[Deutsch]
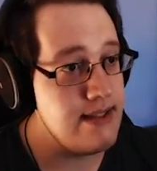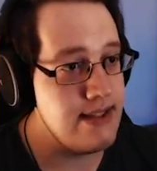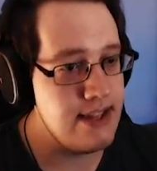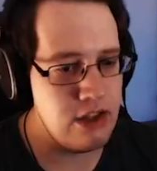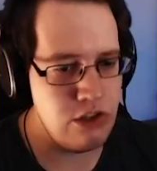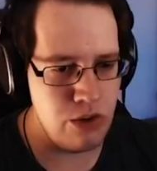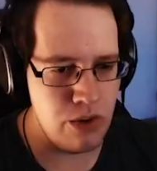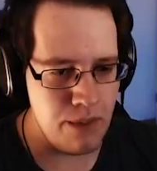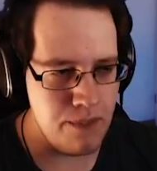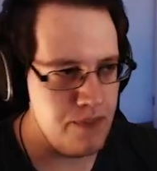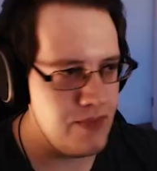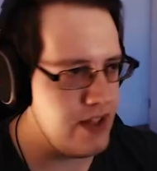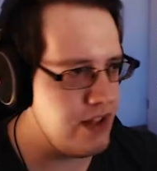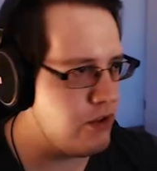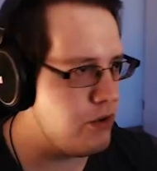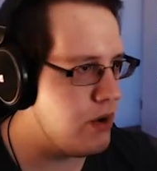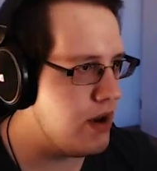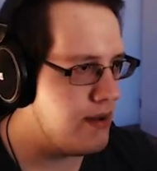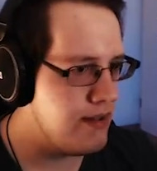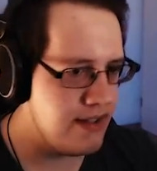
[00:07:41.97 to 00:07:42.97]
Die Tür, die
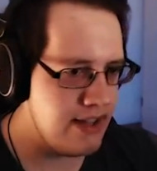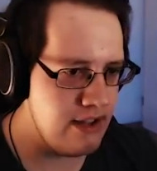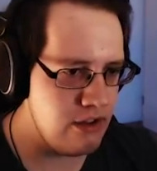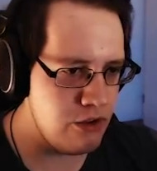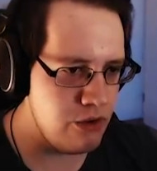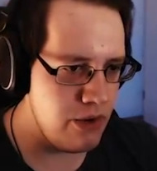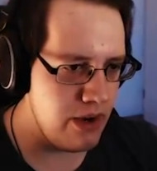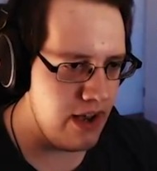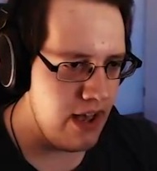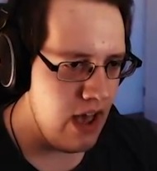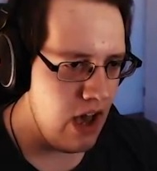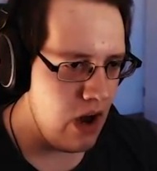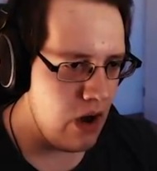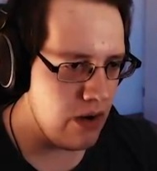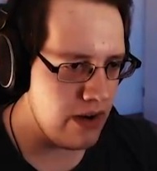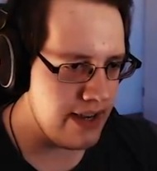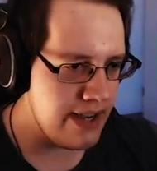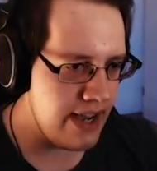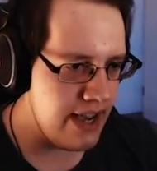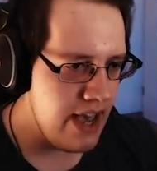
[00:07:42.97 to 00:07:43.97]
Tür, die Tür.
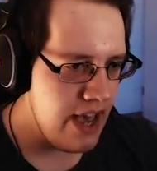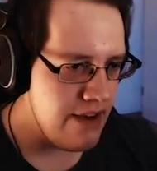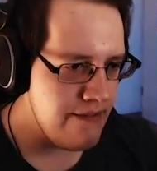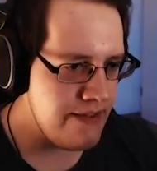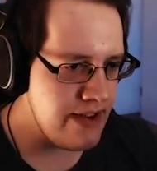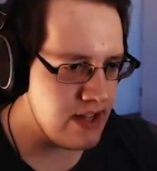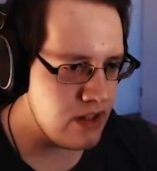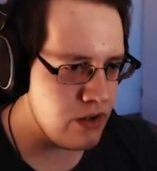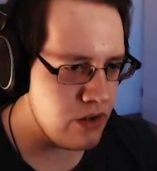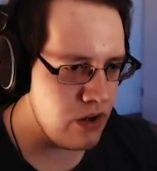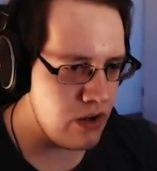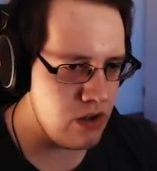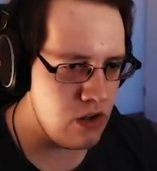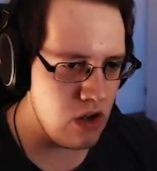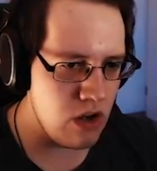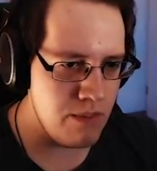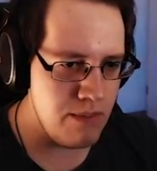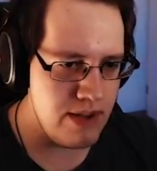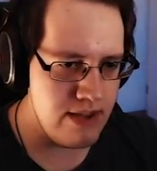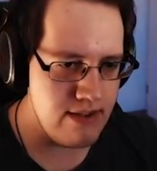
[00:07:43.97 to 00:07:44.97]
Okay, wir können
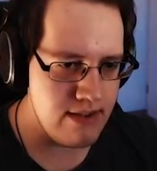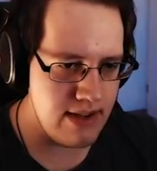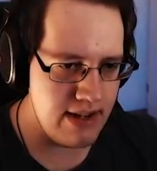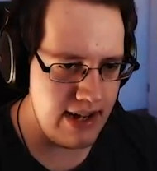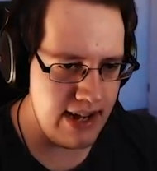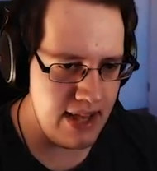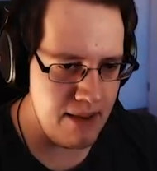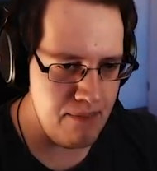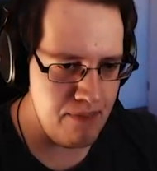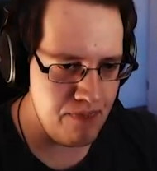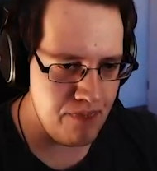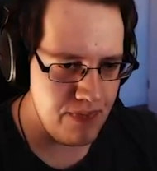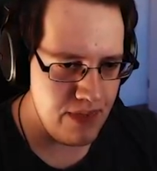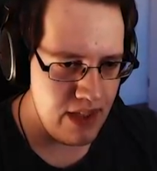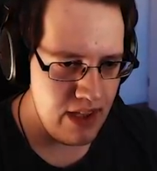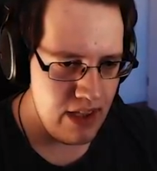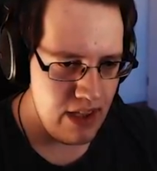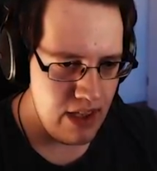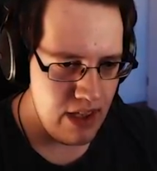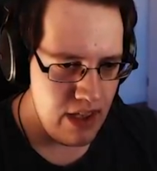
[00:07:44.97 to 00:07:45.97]
noch ein bisschen leben.
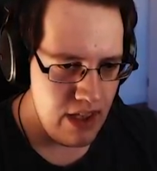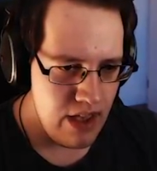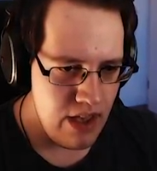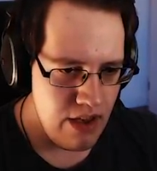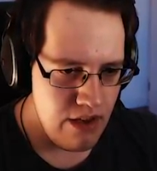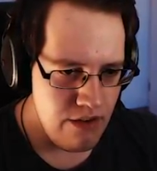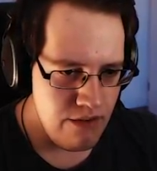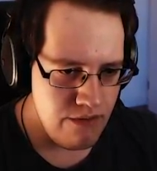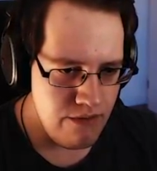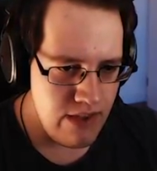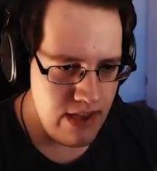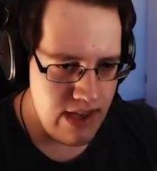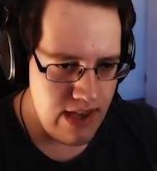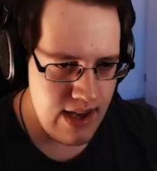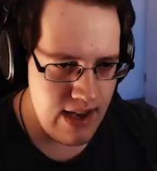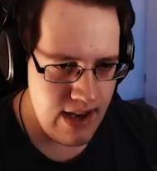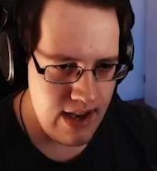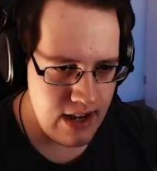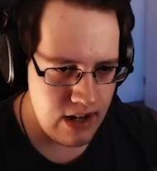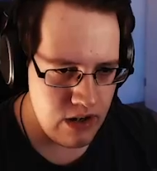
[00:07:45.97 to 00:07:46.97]

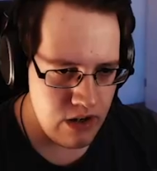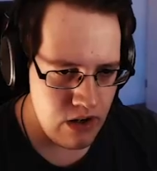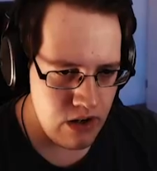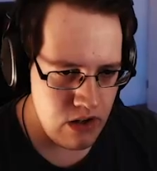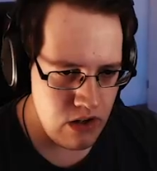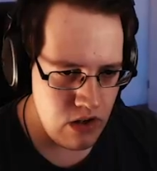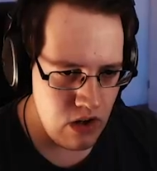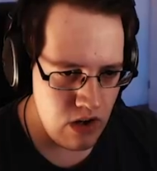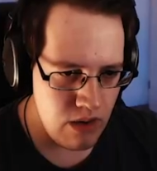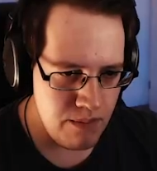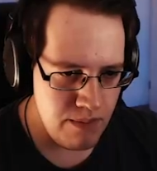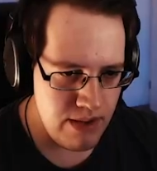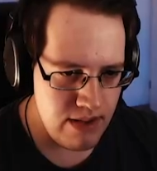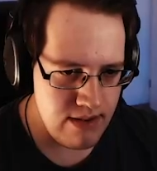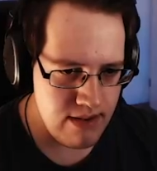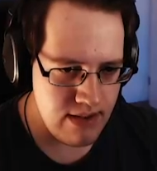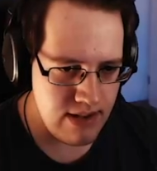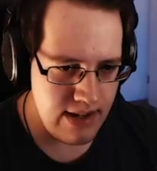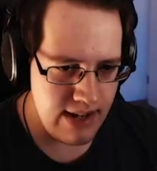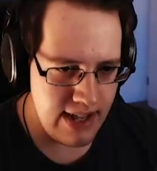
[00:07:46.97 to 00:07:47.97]
Wir können noch ein
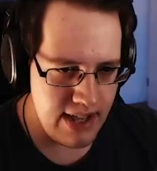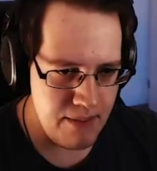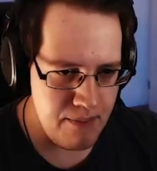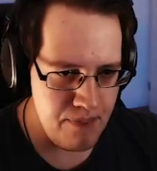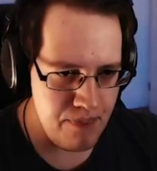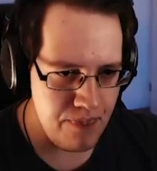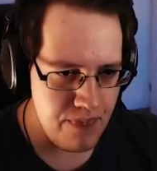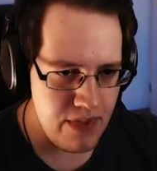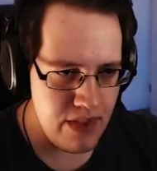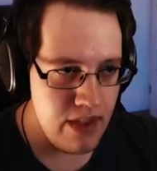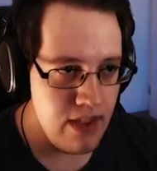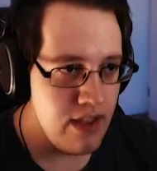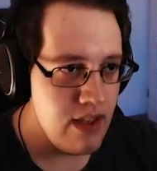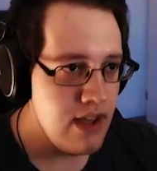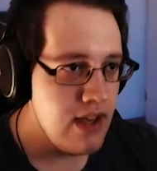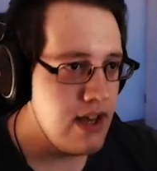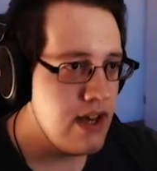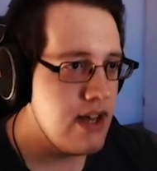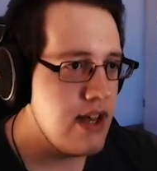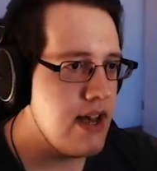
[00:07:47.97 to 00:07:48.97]
bisschen leben.
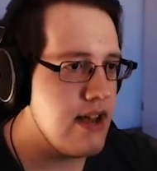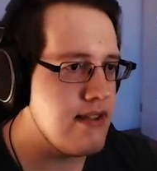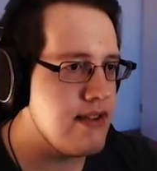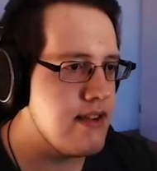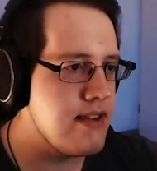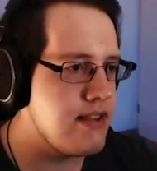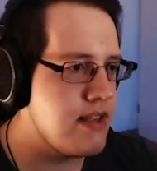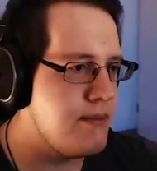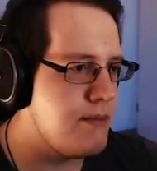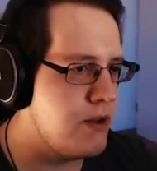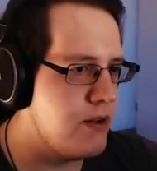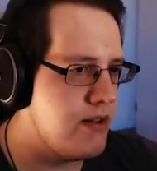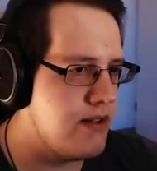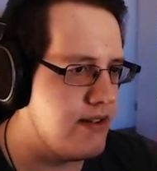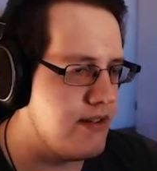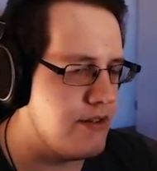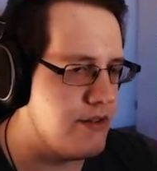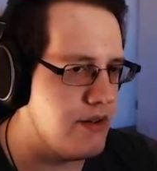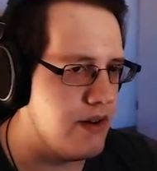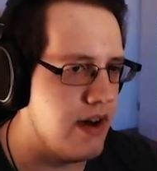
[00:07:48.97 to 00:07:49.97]
Es ist die
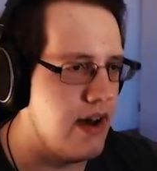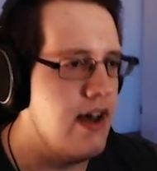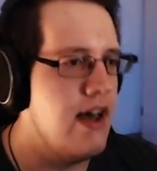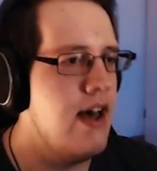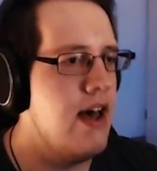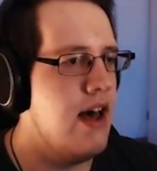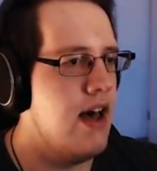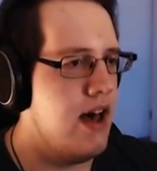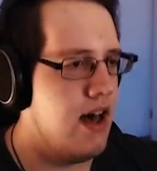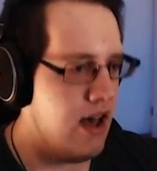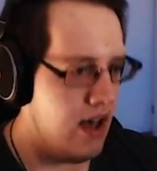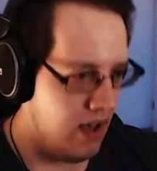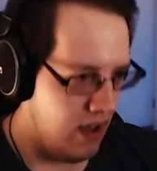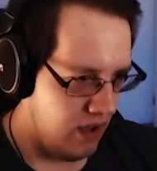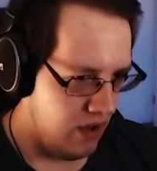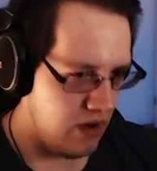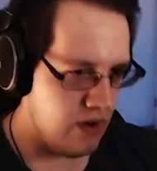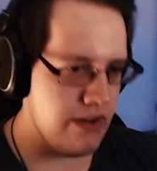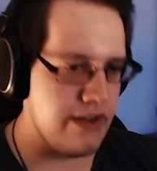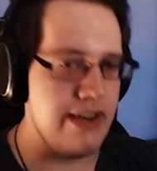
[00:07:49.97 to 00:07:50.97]
blöde Tür.
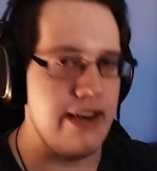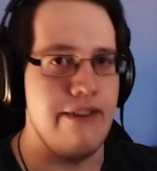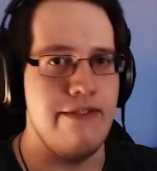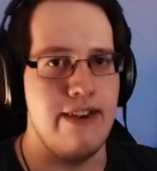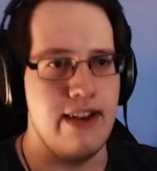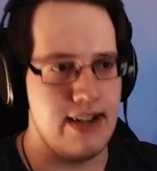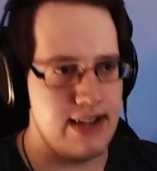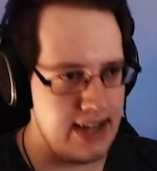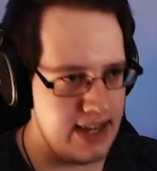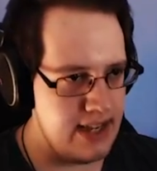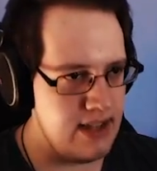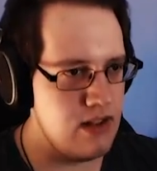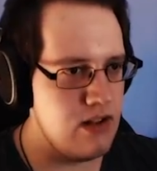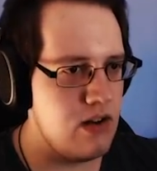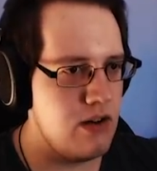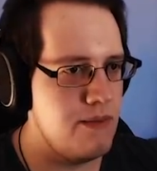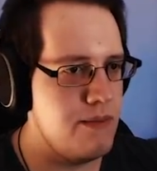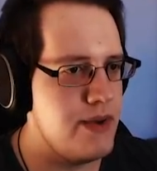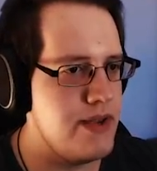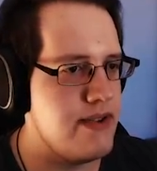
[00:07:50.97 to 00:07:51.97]
Okay, wir kriegen
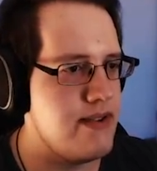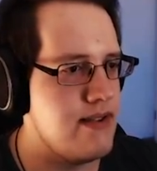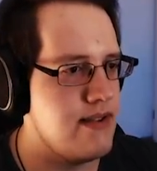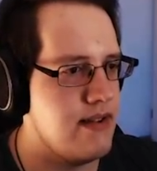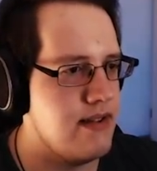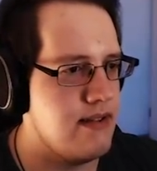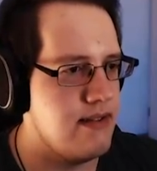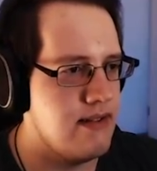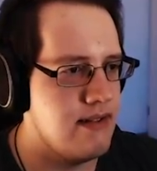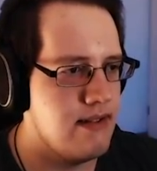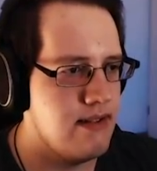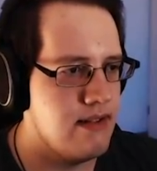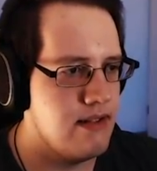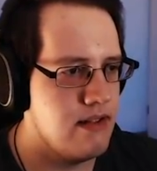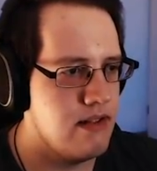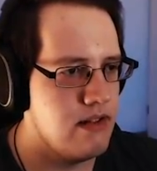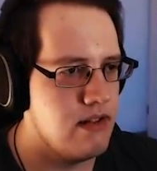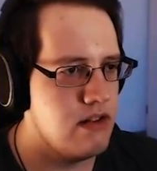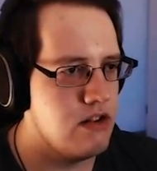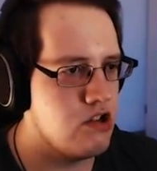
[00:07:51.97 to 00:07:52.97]
noch ein bisschen
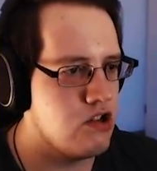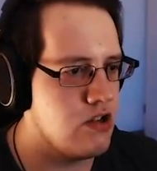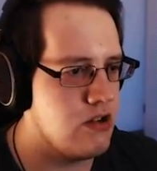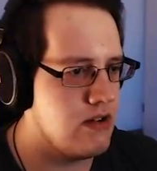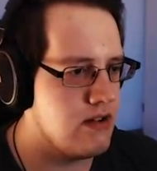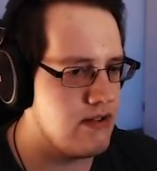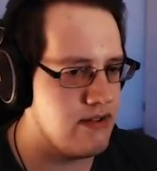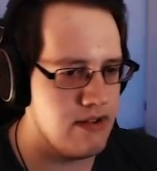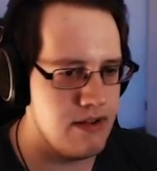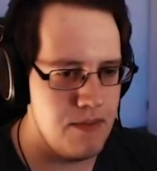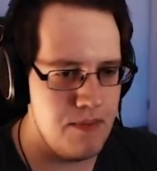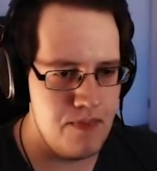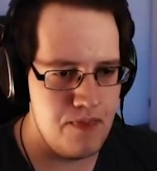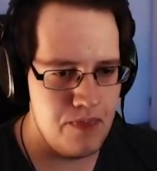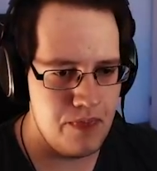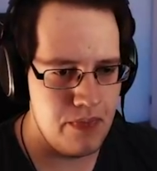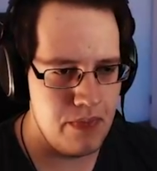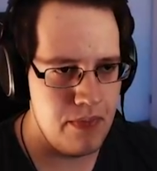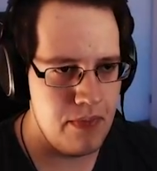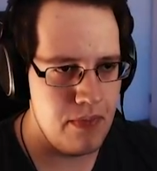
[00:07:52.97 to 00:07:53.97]
eine Chance.
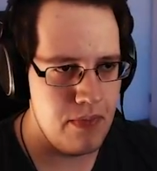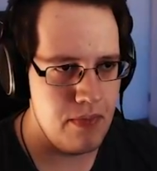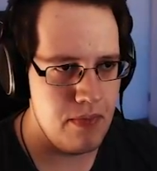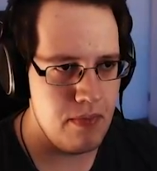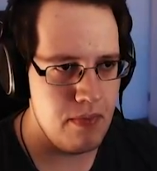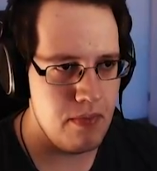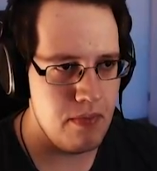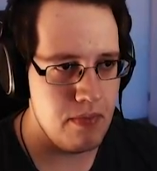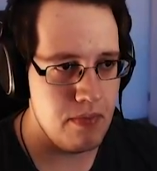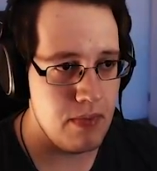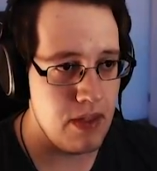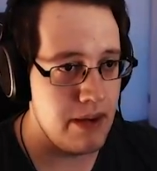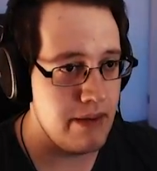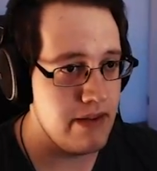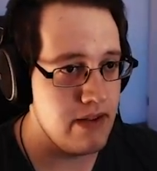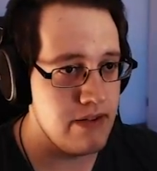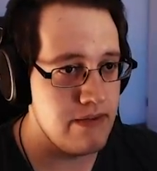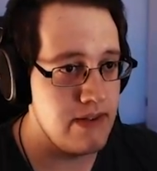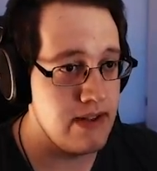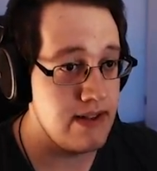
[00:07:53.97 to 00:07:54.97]
Aber
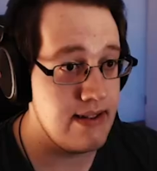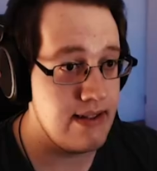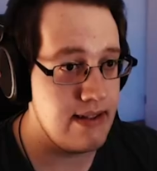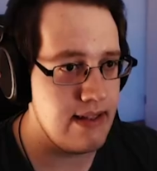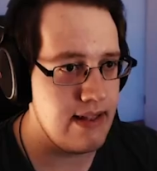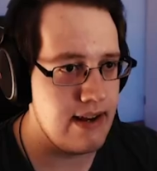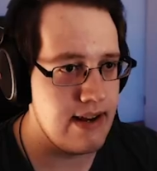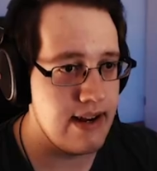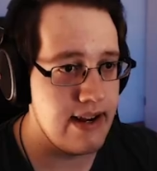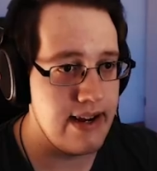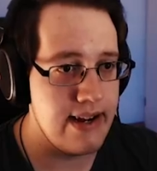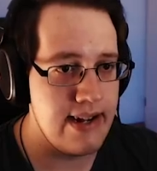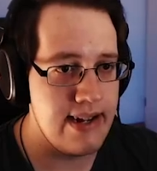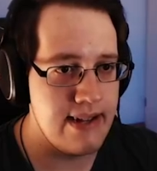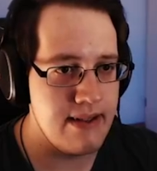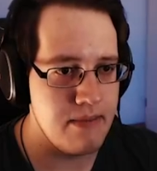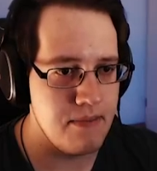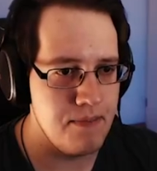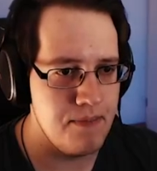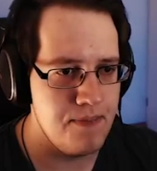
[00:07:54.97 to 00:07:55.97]
das wird nicht lange
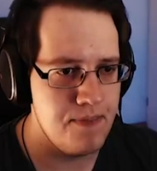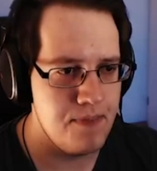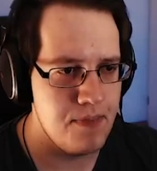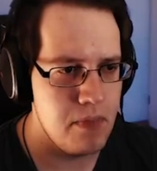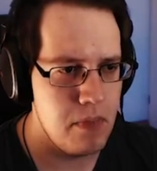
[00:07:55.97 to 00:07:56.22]
halten.